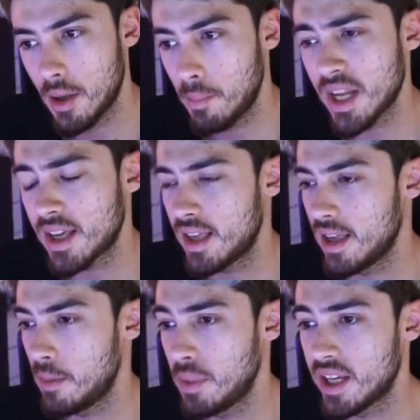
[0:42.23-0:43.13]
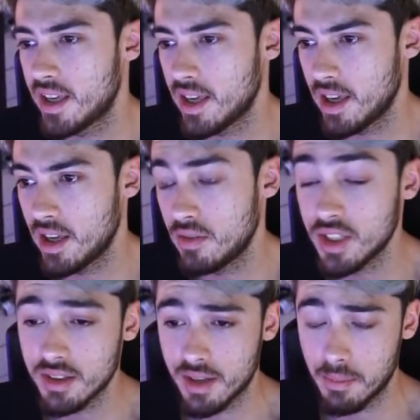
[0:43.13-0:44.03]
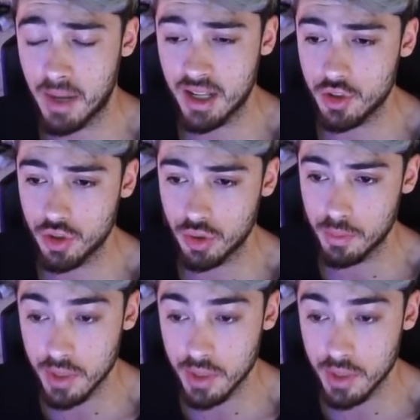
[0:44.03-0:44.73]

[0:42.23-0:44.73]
Perché? Perché il 23 maggio